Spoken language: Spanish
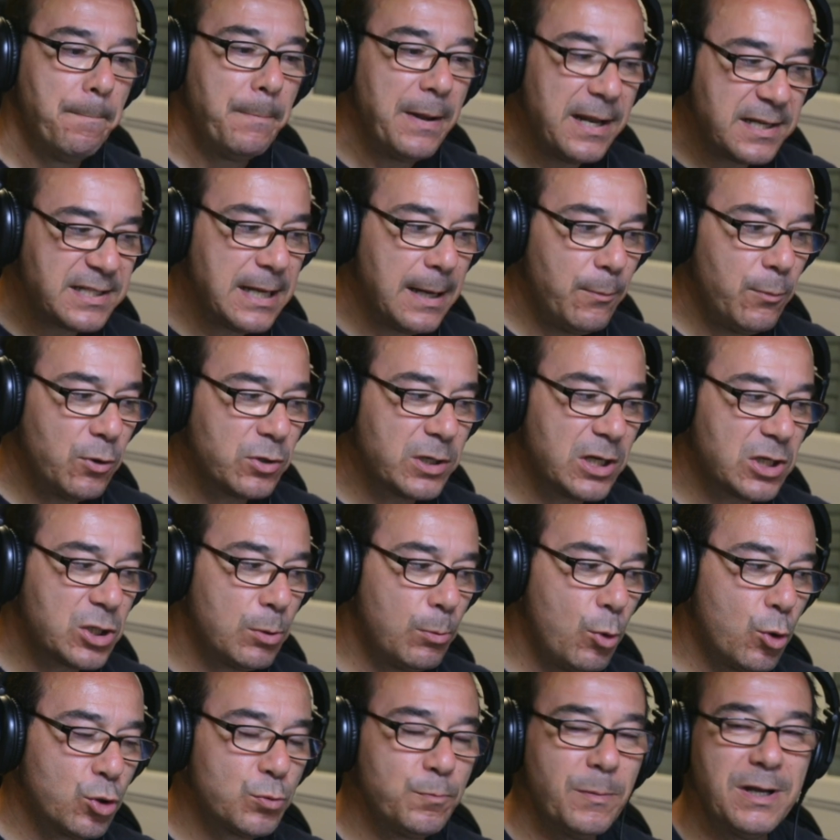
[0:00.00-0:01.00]
Pensamos que
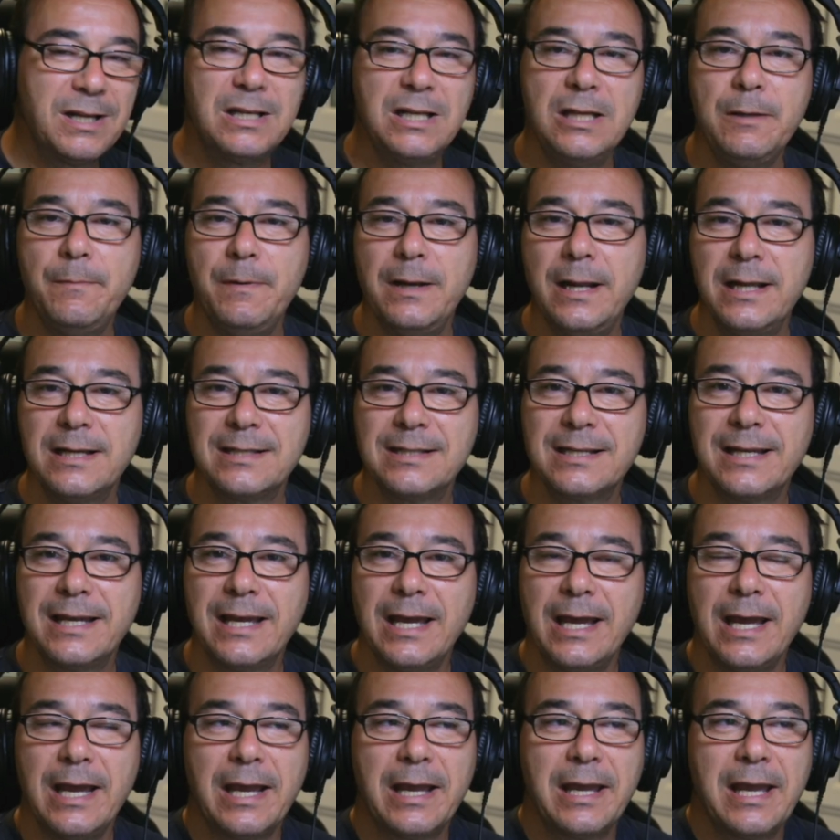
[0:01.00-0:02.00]
somos más libres
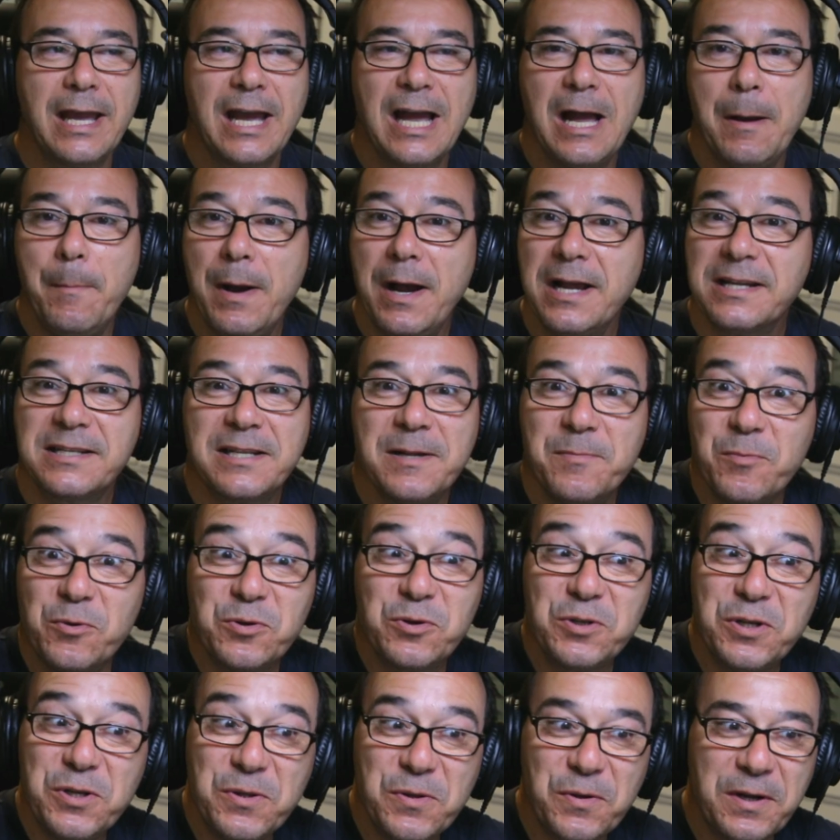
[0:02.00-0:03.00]
que, que, jamás
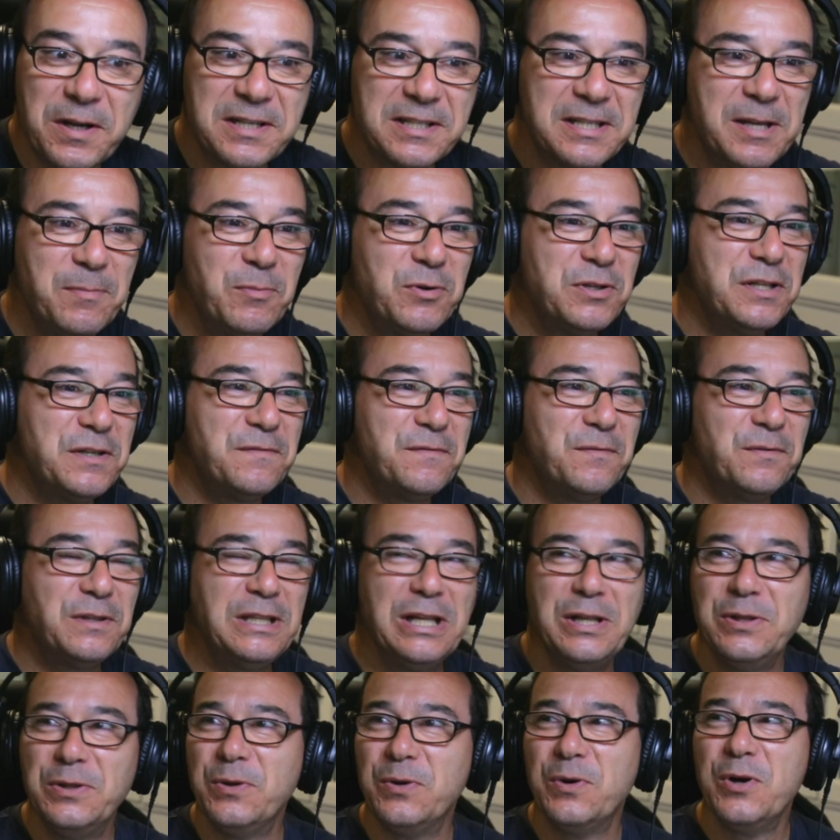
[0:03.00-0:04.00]
hemos sido, que estamos
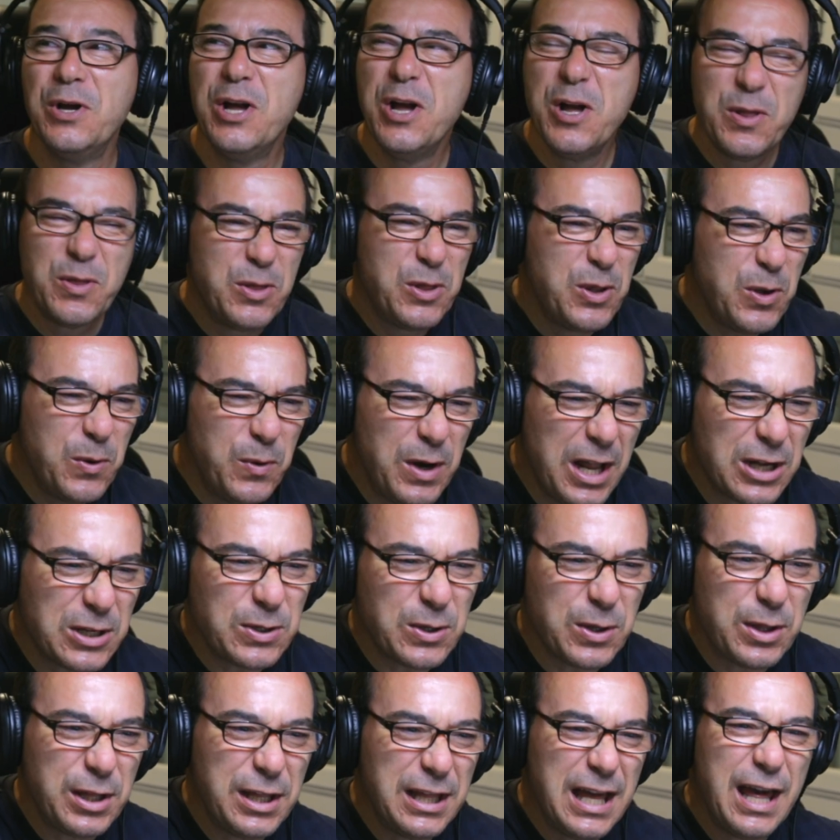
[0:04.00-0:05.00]
disfrutando de una
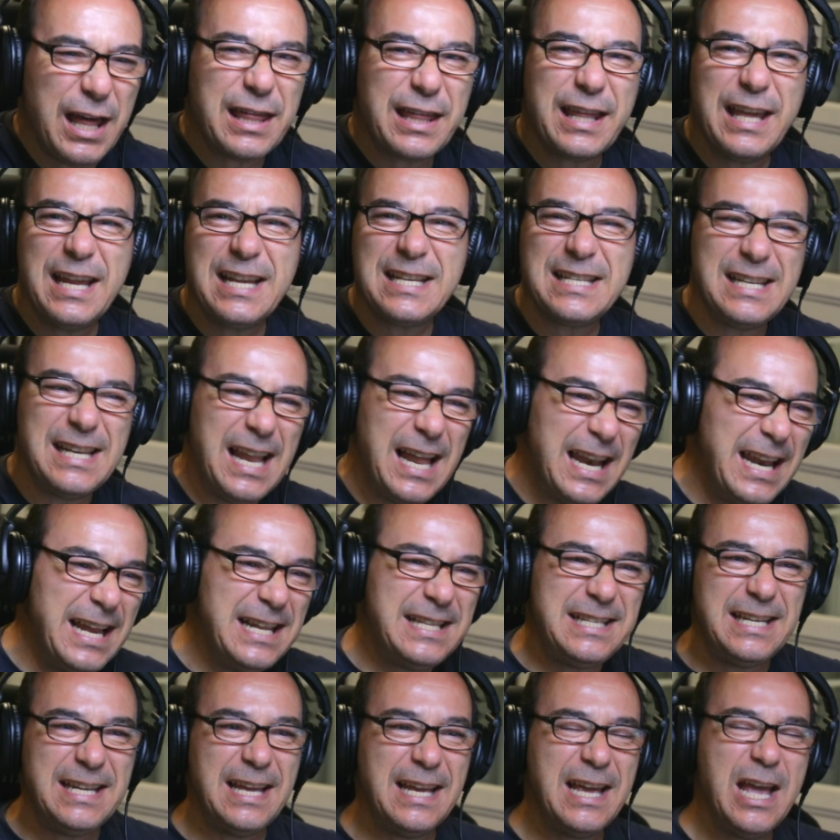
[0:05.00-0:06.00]
sociedad que es la
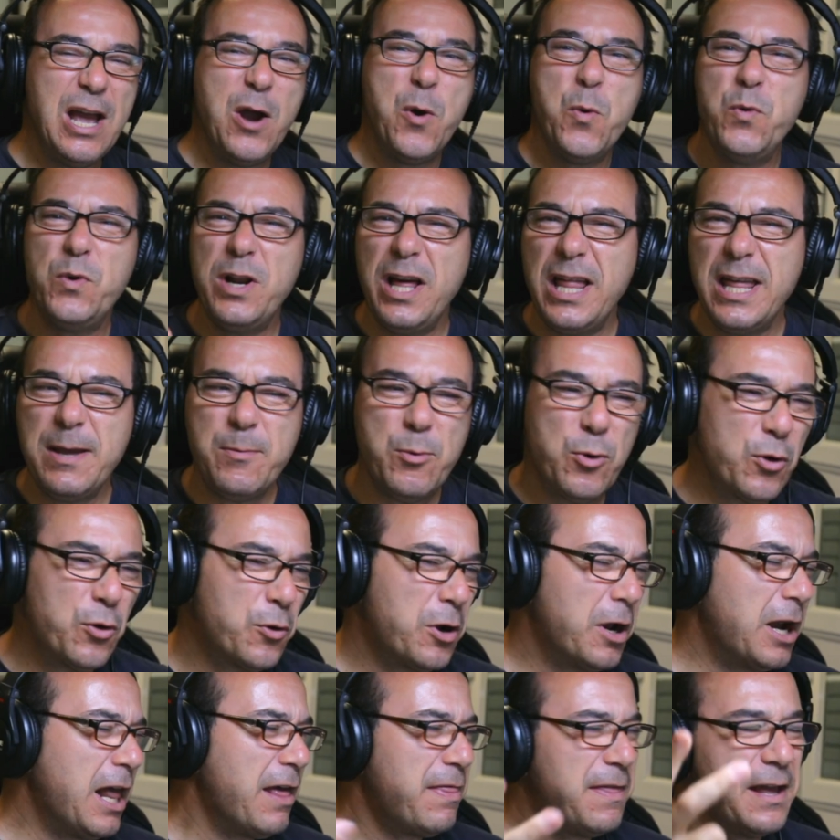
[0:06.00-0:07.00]
leche, una
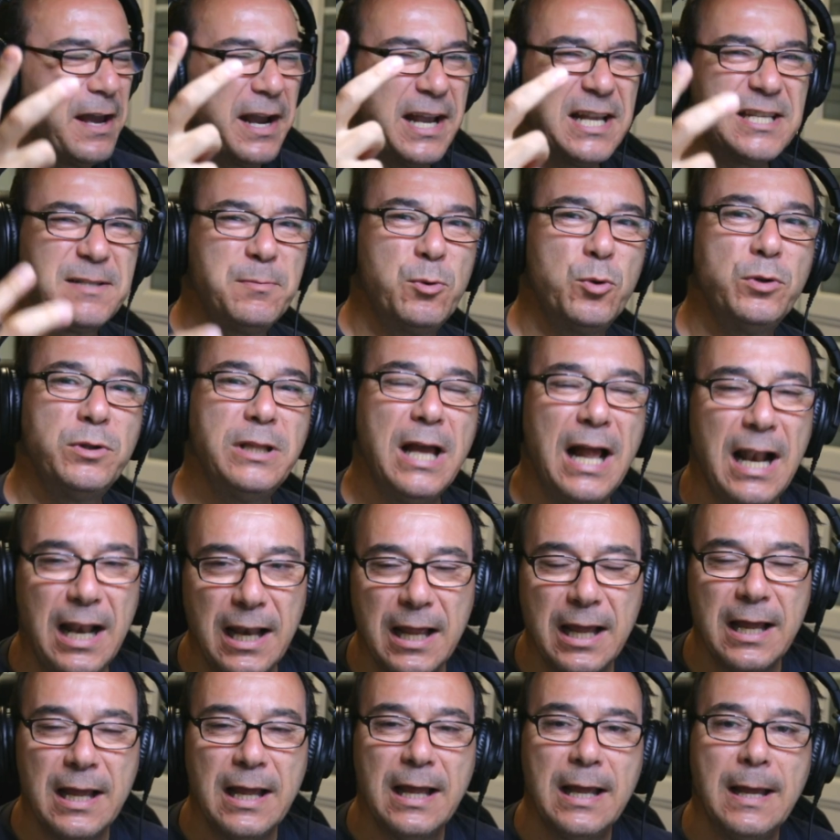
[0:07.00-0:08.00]
democracia que es
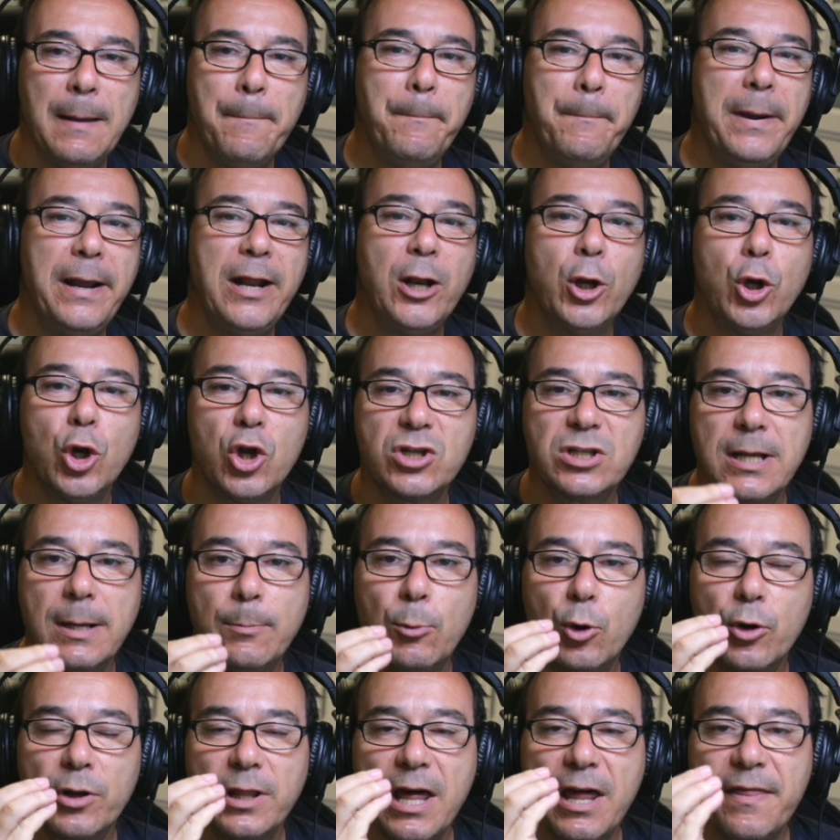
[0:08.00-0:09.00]
brutal, pero nos
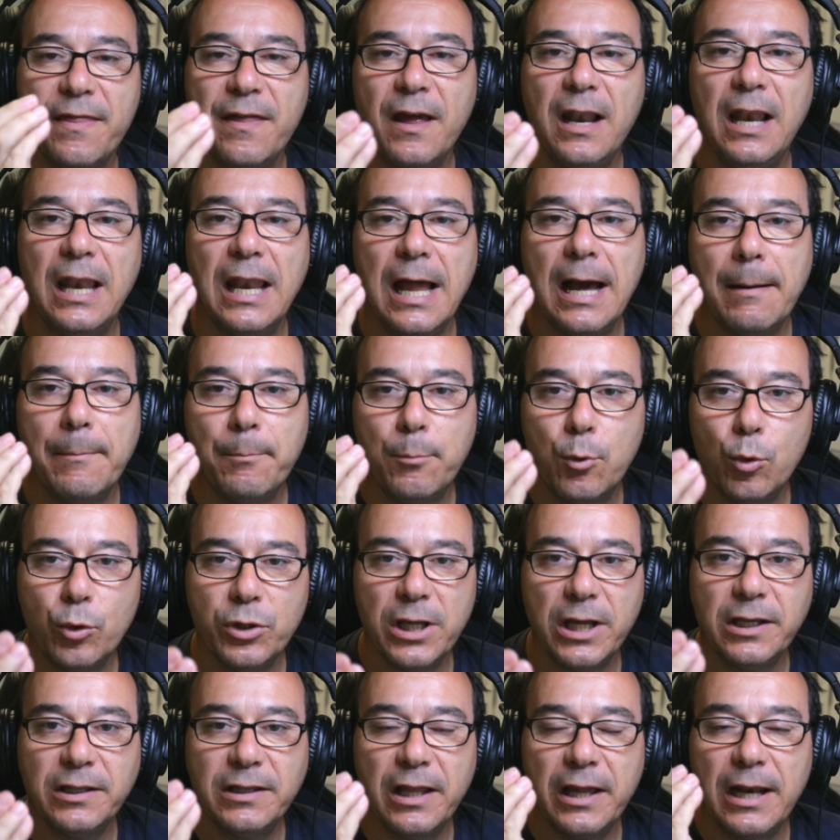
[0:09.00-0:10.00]
amordazan la
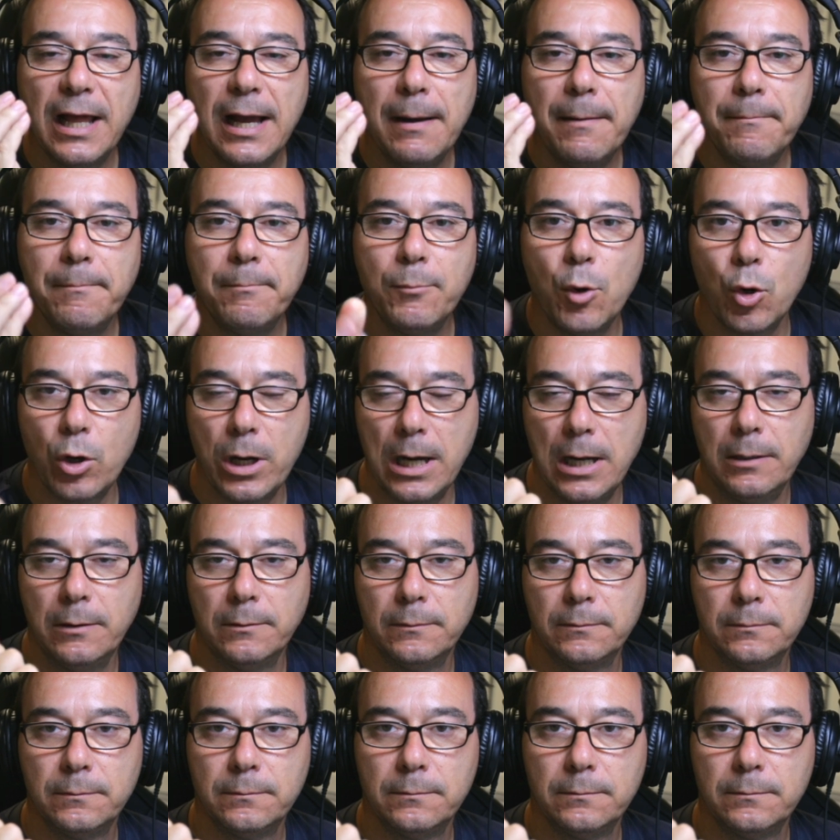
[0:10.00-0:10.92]
puñetera boca.